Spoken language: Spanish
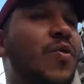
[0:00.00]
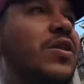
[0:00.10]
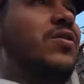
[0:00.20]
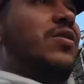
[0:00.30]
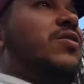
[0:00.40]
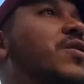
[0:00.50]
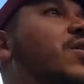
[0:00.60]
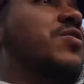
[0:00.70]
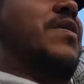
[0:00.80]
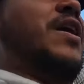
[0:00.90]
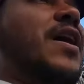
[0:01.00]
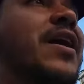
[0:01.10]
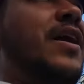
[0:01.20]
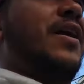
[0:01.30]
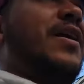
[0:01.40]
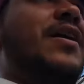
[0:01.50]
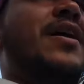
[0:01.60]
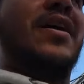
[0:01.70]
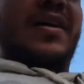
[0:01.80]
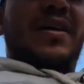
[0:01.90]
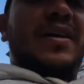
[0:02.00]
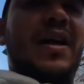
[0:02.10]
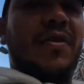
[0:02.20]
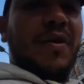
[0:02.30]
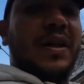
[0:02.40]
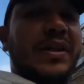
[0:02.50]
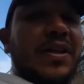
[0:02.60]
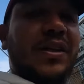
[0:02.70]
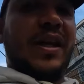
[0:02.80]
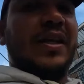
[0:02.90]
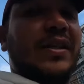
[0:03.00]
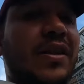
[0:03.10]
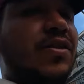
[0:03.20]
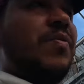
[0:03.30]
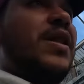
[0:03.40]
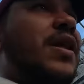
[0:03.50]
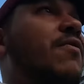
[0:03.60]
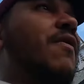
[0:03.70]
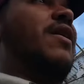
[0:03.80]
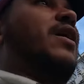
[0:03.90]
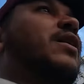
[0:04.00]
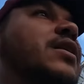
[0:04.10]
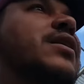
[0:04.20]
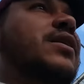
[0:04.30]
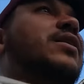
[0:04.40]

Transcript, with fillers: cuánto es lo que nos van a dar. Acuérdense, 329 latas.